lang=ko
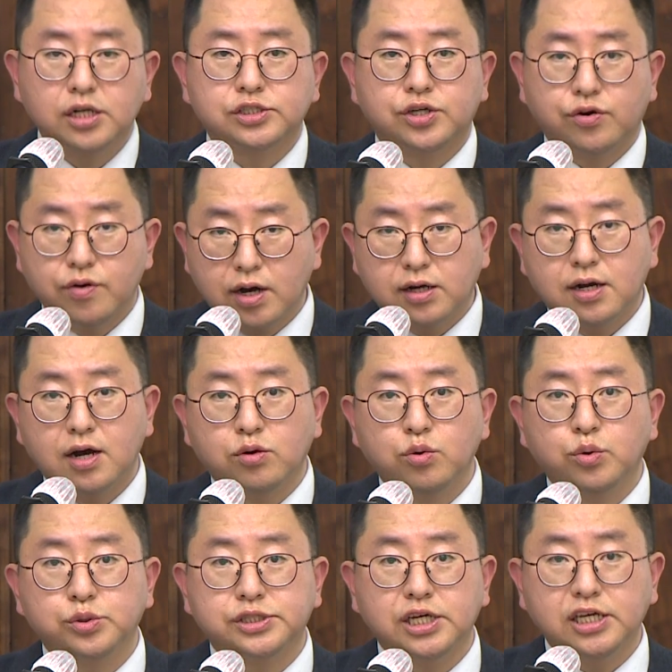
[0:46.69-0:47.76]

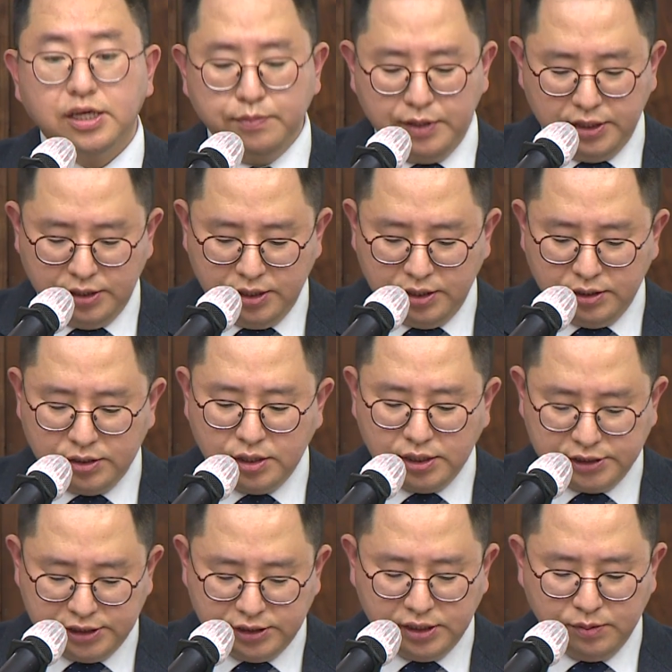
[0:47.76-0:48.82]
정확하고 책임 있는
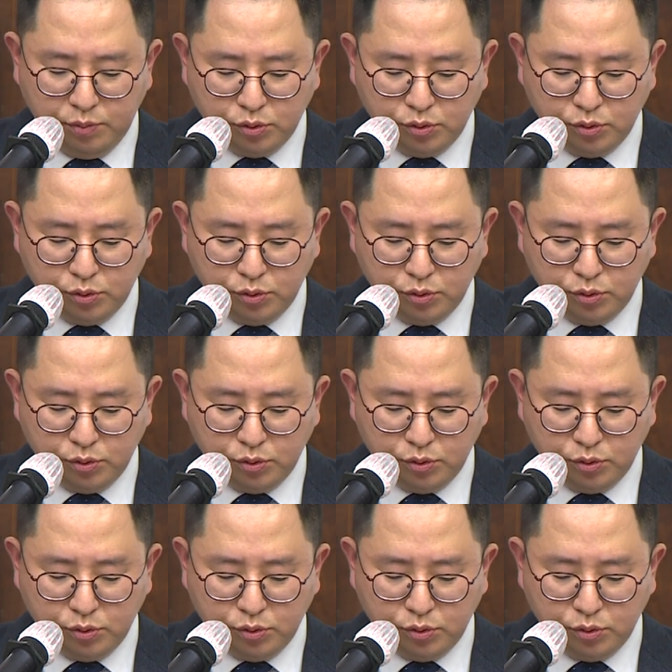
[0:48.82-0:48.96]
취재